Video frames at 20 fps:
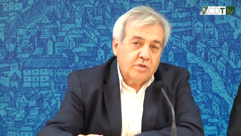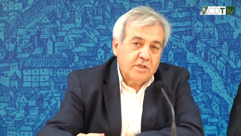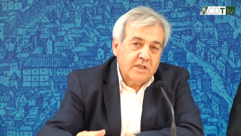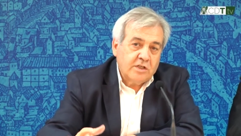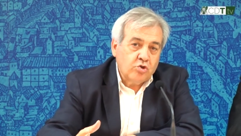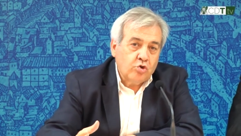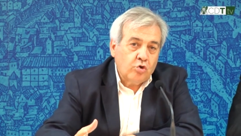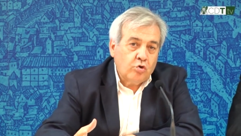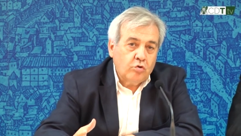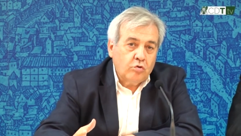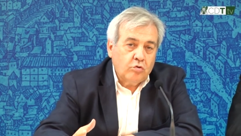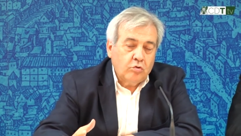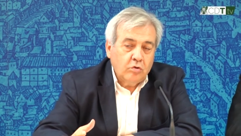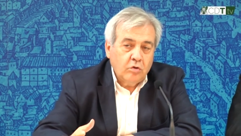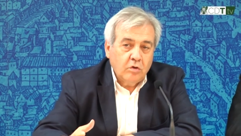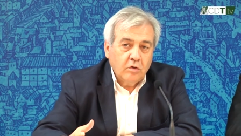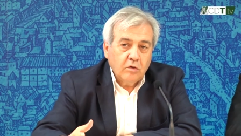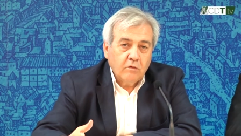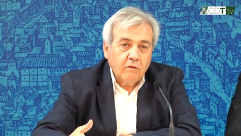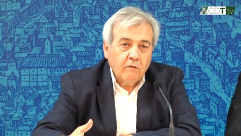sea solo
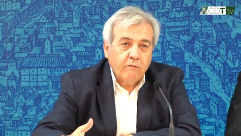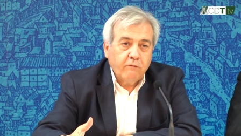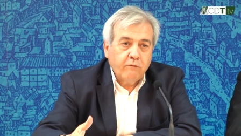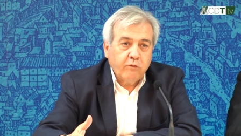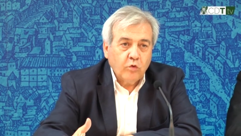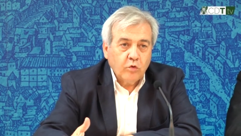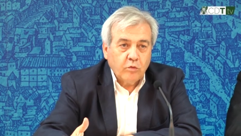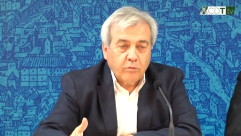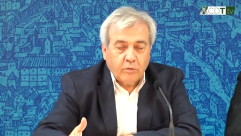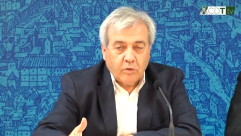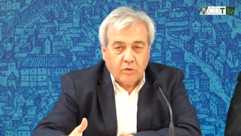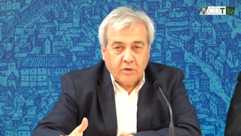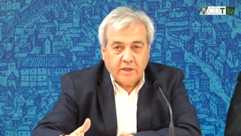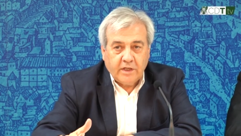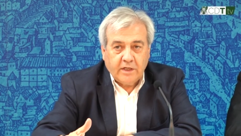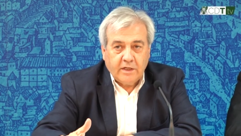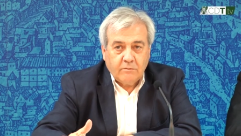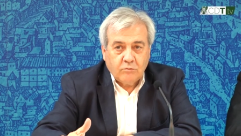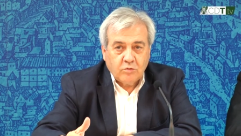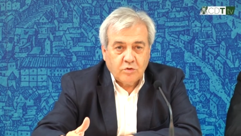fútbol,
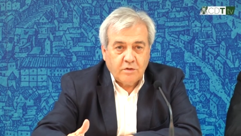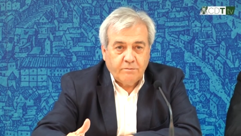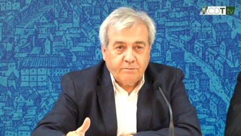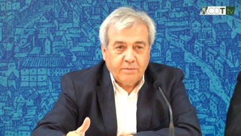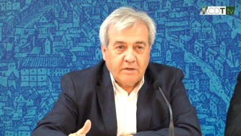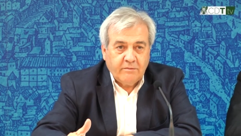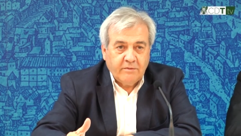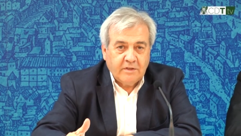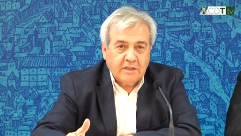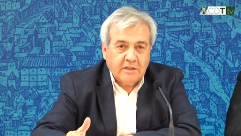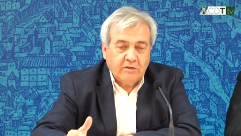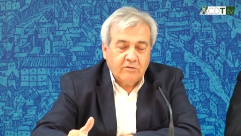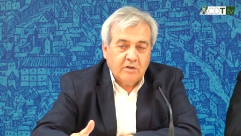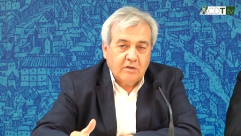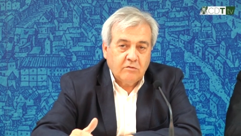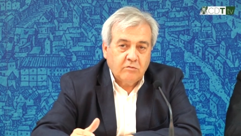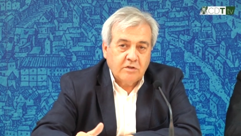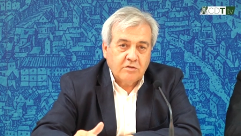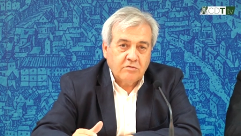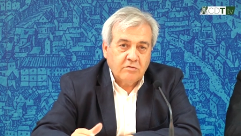ya hemos experimentado en
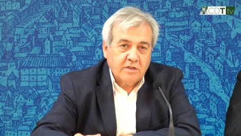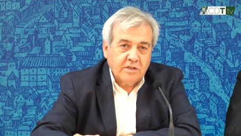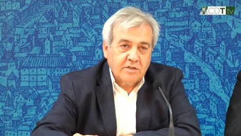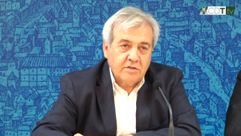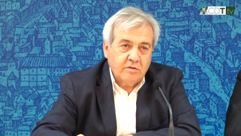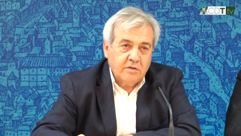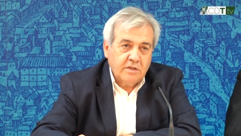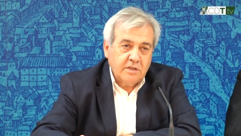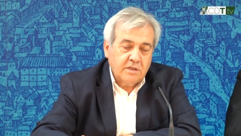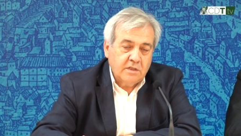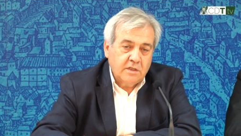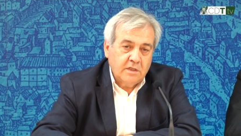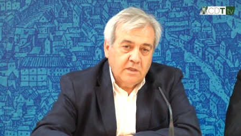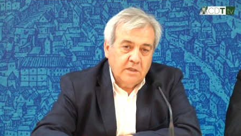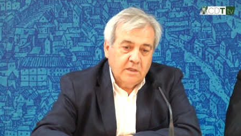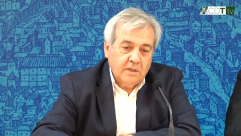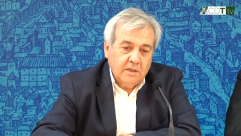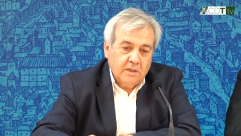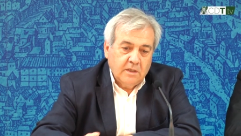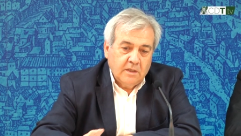algunas ocasiones
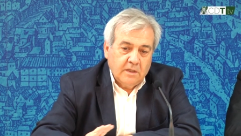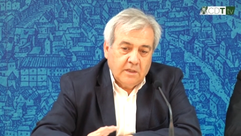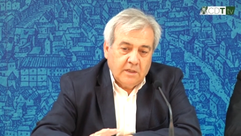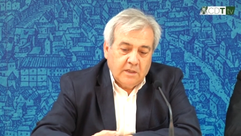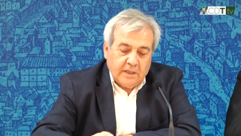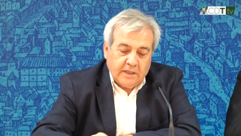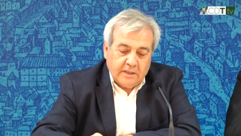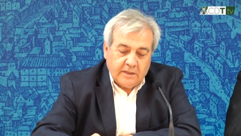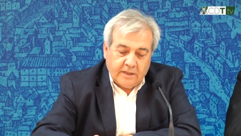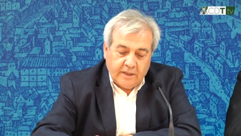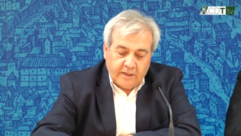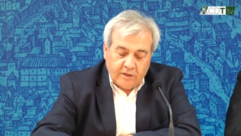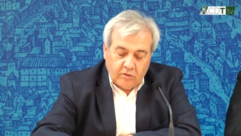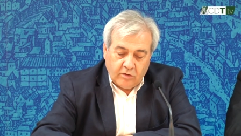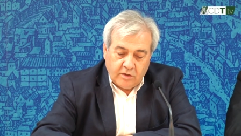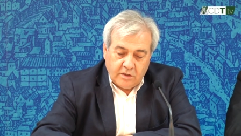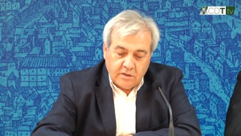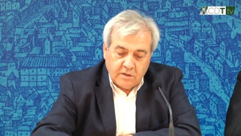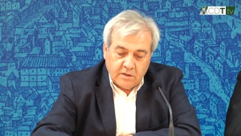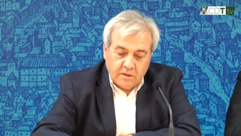
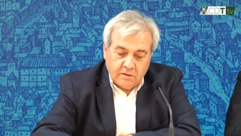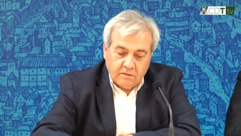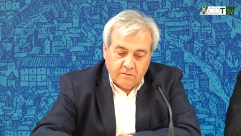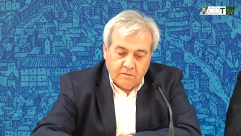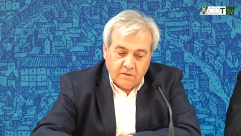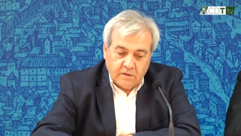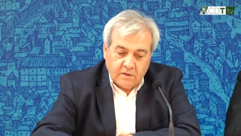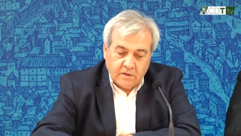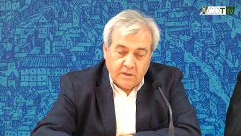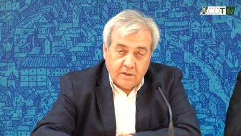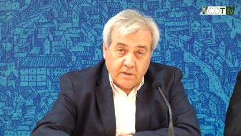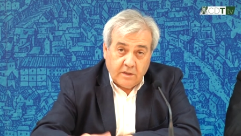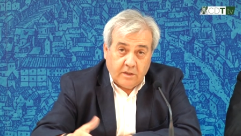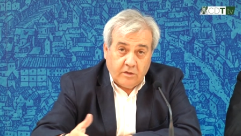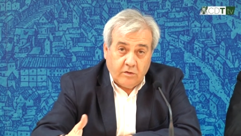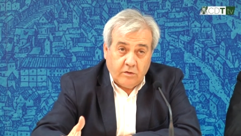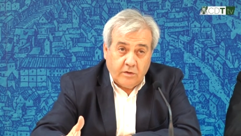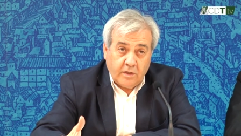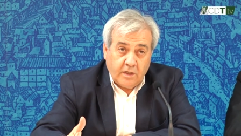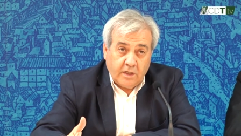anteriores, es
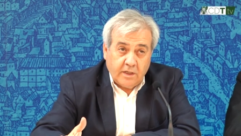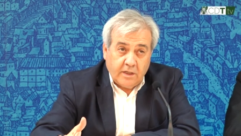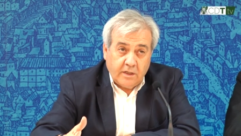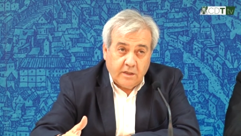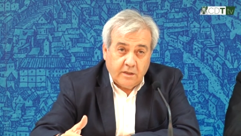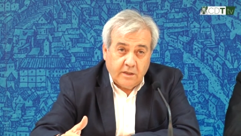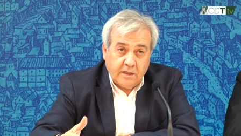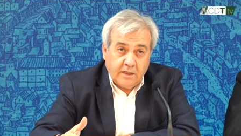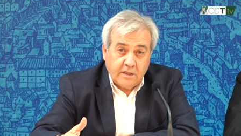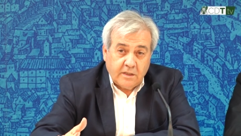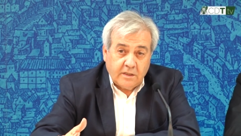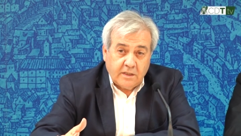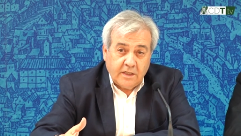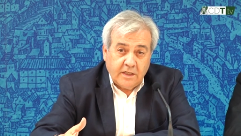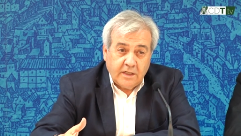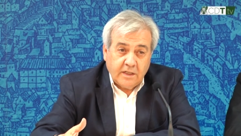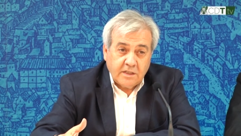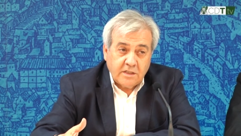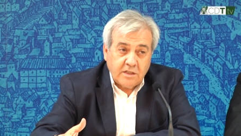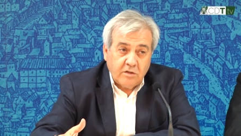quiero decir que eh,
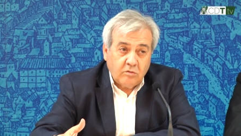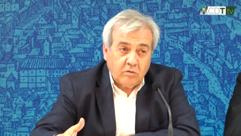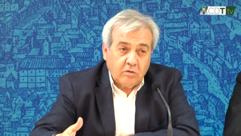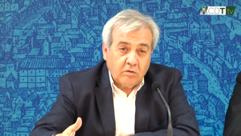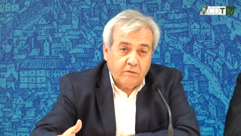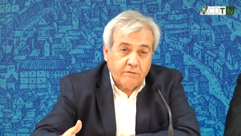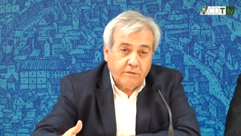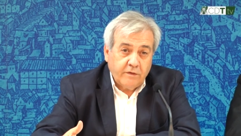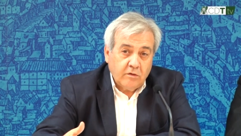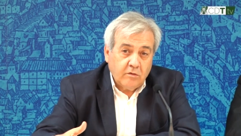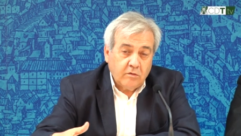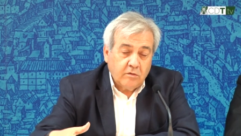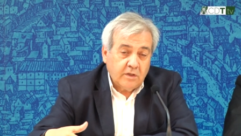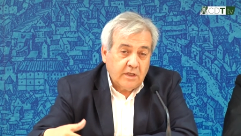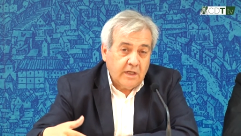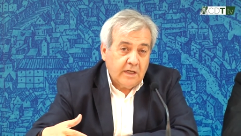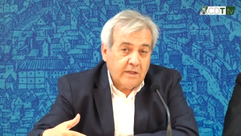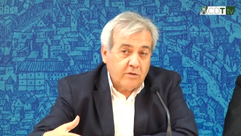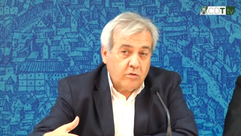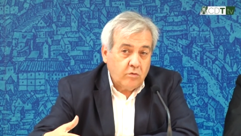tiene que ser un trofeo
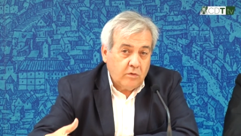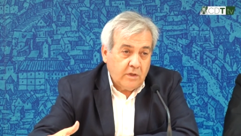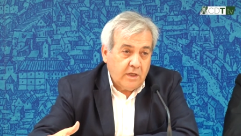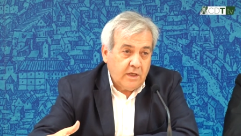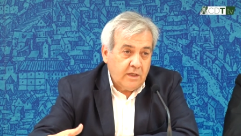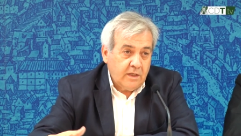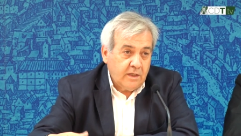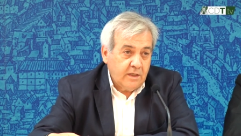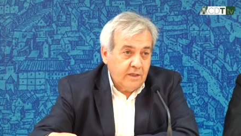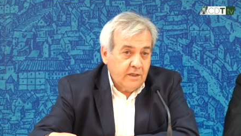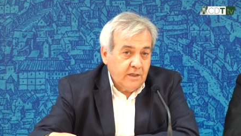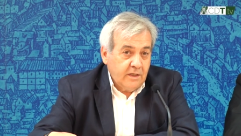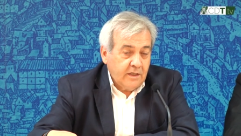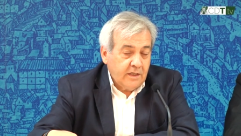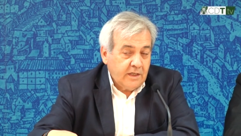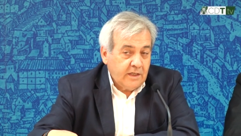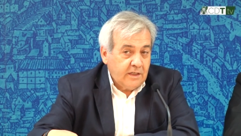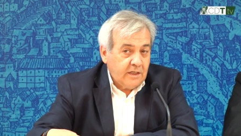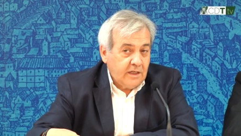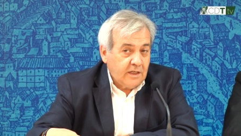de la ciudad
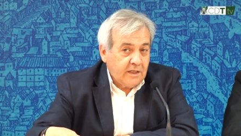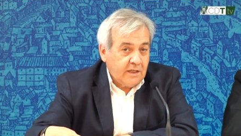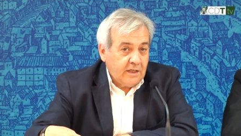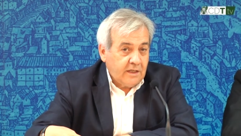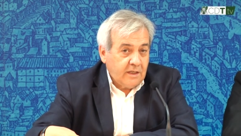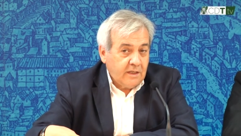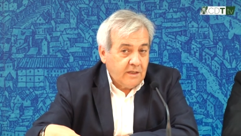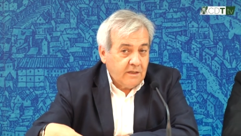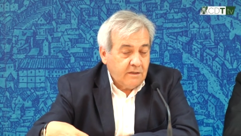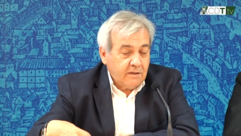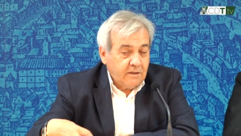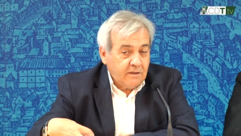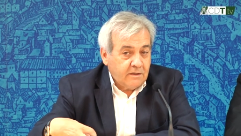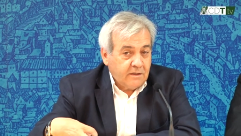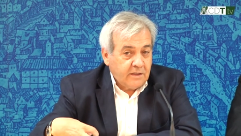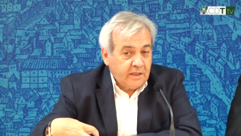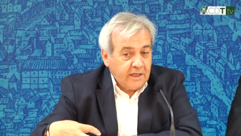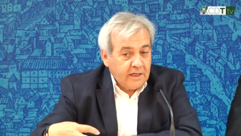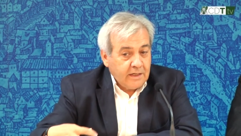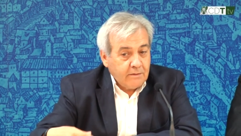en el que
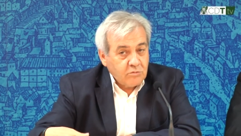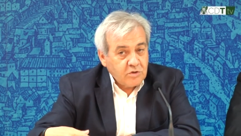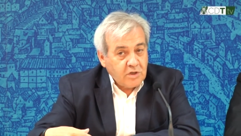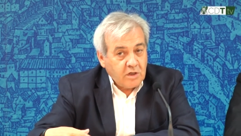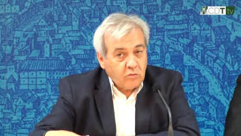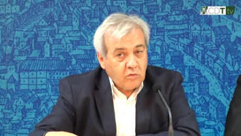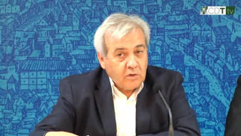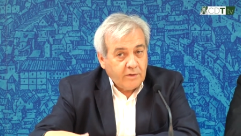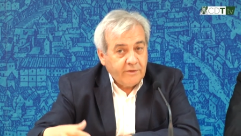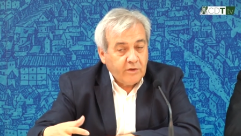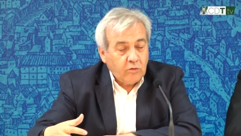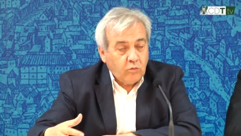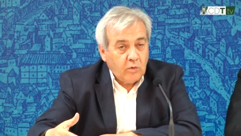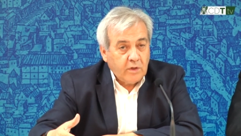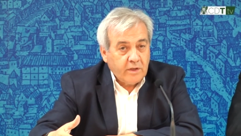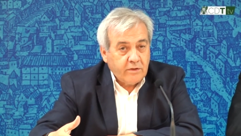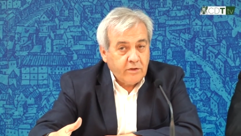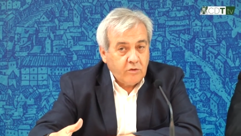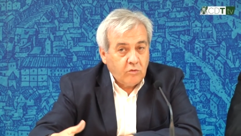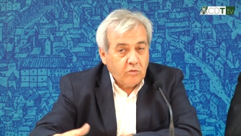tengamos alguna
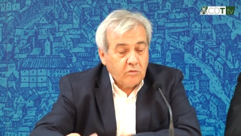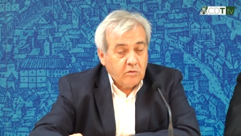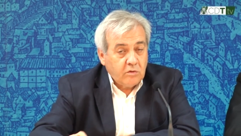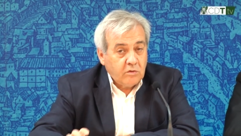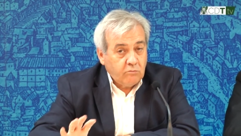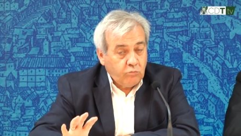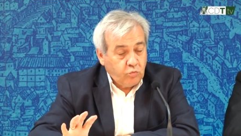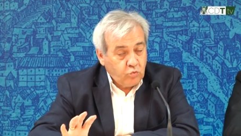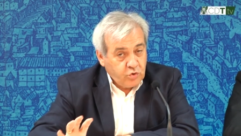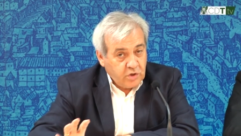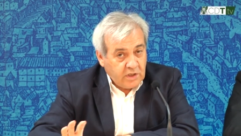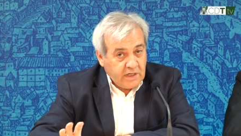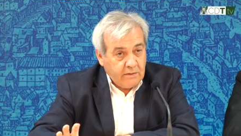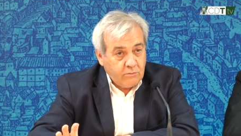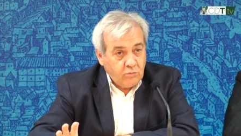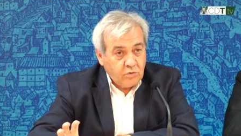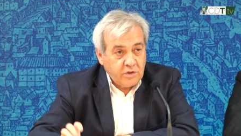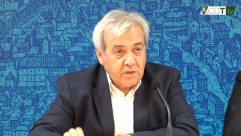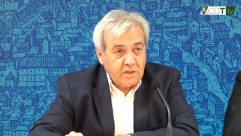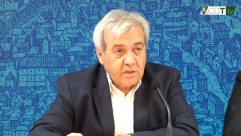vinculación,
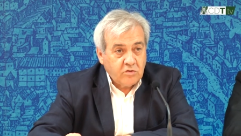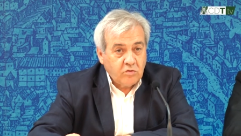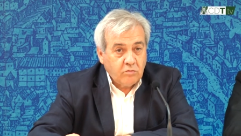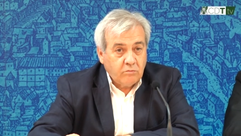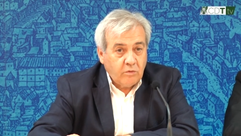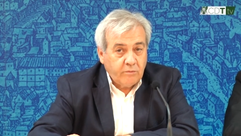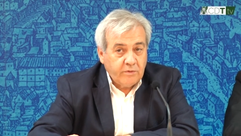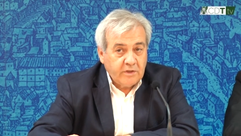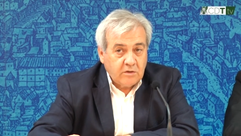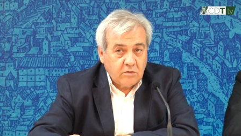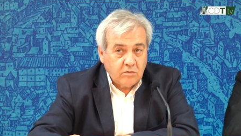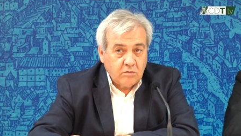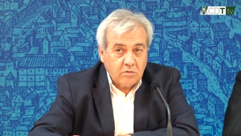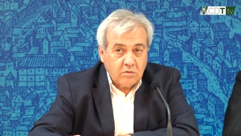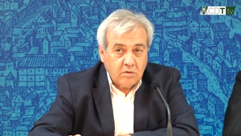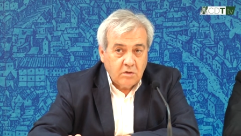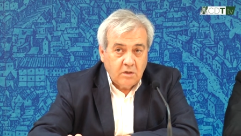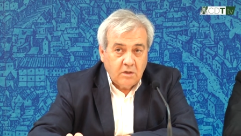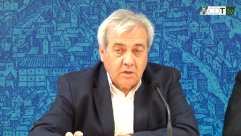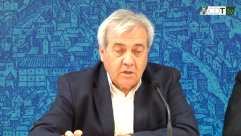buscamos en estos
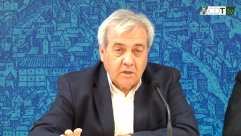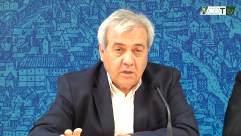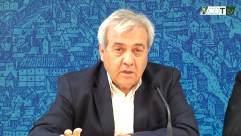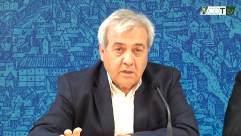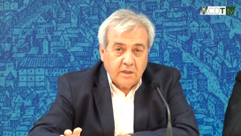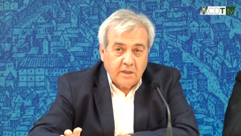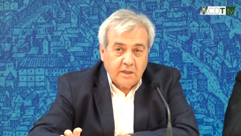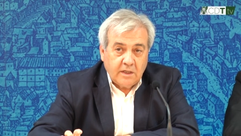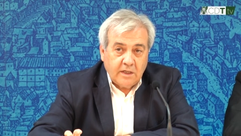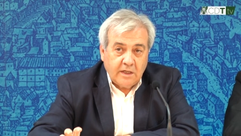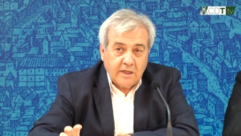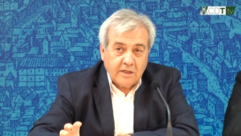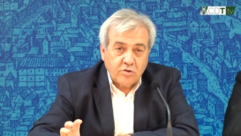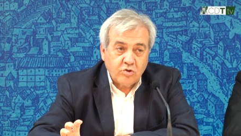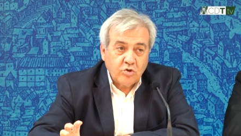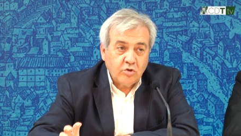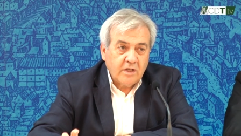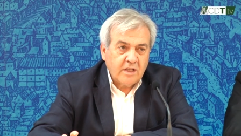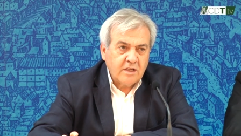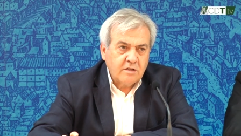momentos eh, las
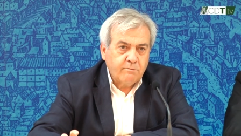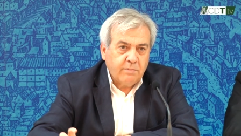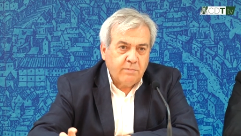ciudades